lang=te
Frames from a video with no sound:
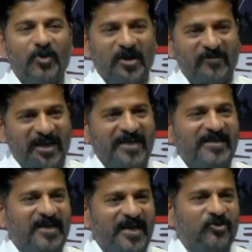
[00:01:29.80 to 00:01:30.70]
ఒకవేళ
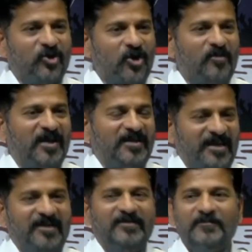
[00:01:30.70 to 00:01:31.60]
ఇదే ద్రోహం
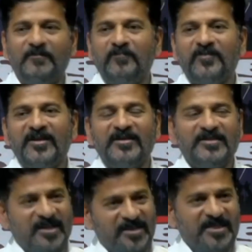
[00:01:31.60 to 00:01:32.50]
అయితే
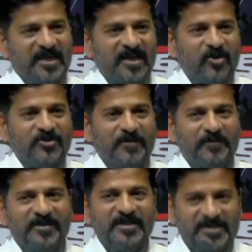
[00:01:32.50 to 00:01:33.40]
చంద్రశేఖరరావు
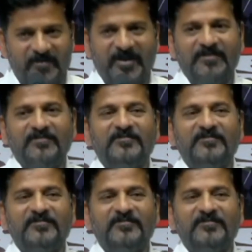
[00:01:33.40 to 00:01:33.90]
చెప్పింది నిజమే